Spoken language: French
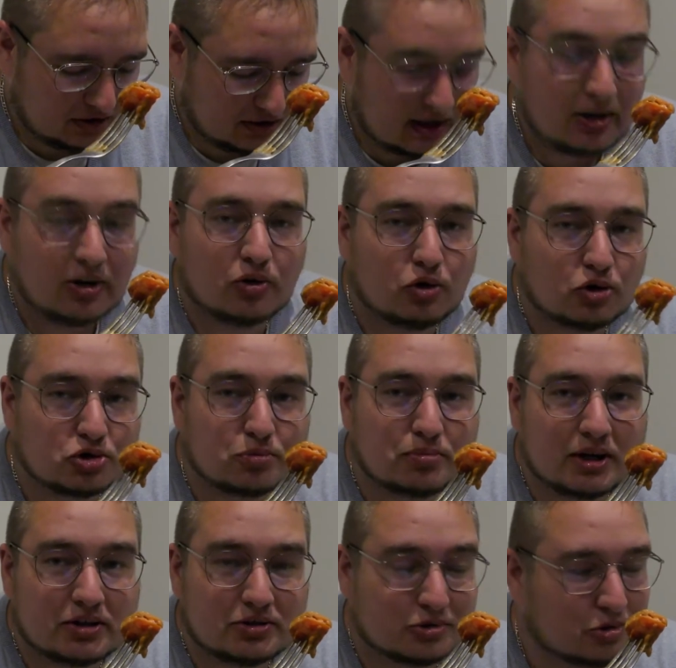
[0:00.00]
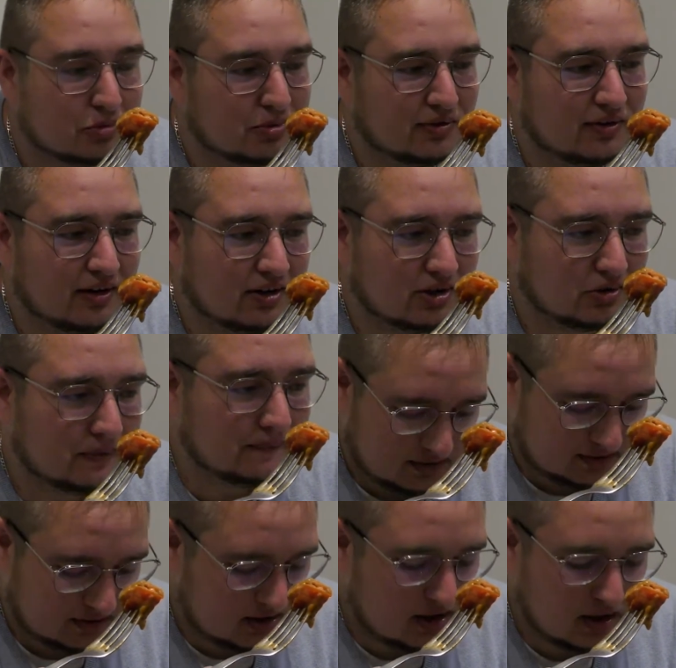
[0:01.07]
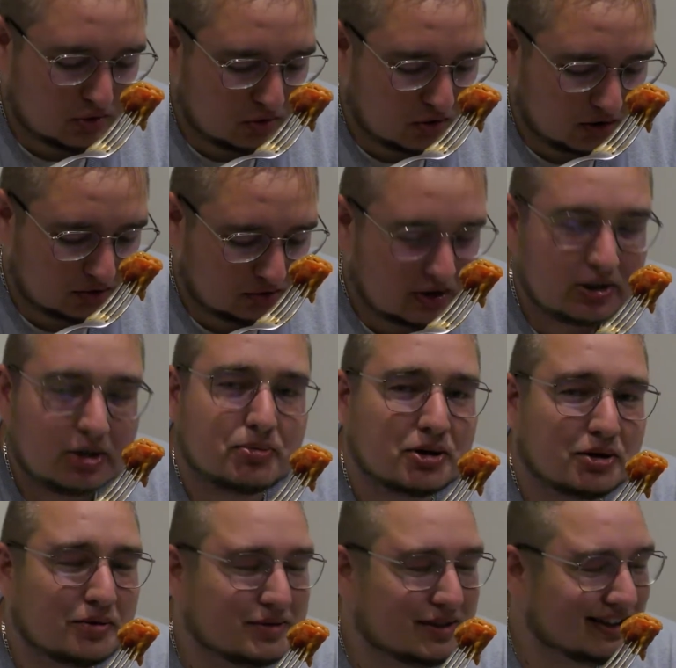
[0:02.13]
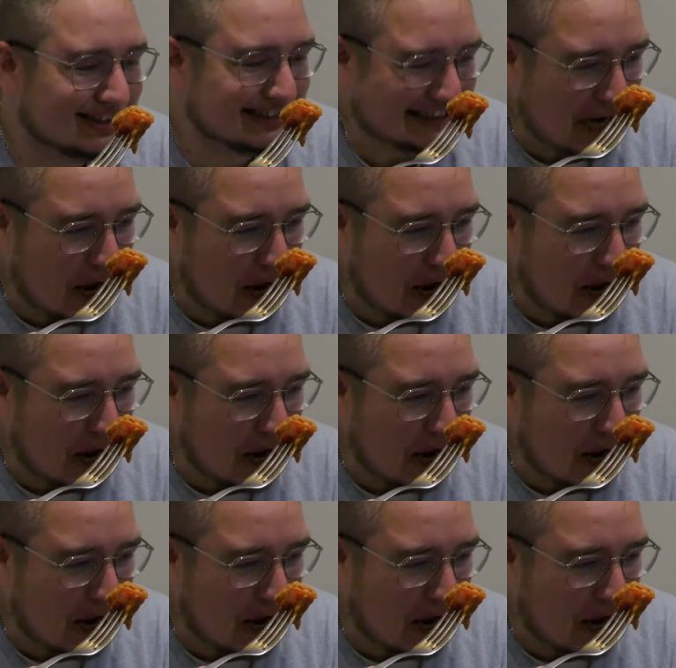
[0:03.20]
la grosse comparaison qu'on peut faire avec nous, c'est la couleur nous était pas comme ça.